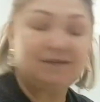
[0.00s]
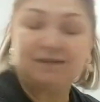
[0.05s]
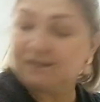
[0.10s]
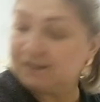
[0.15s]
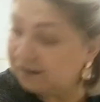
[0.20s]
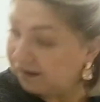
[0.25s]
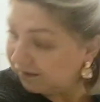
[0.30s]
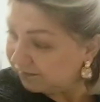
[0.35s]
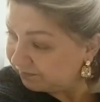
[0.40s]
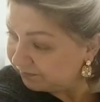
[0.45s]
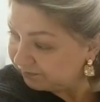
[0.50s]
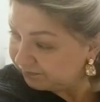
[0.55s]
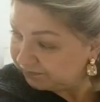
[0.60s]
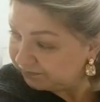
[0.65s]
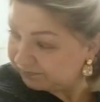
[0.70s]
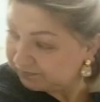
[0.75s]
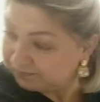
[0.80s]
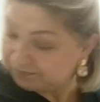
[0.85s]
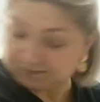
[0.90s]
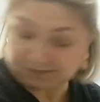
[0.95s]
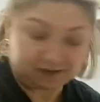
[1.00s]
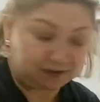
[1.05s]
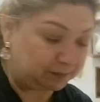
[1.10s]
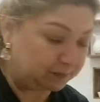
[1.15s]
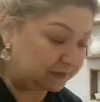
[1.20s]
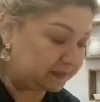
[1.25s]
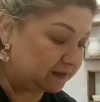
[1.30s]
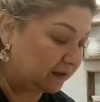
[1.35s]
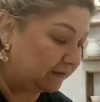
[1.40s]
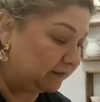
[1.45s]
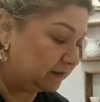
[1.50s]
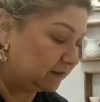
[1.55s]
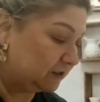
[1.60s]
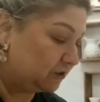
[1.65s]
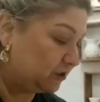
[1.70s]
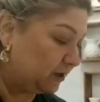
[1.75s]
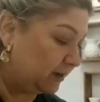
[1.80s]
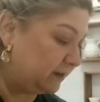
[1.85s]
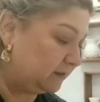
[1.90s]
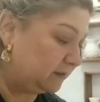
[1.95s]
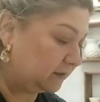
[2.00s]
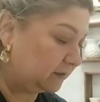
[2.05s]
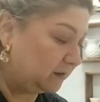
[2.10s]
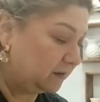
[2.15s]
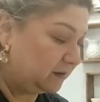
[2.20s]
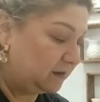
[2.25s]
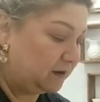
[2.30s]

Да. Я поставила чайник.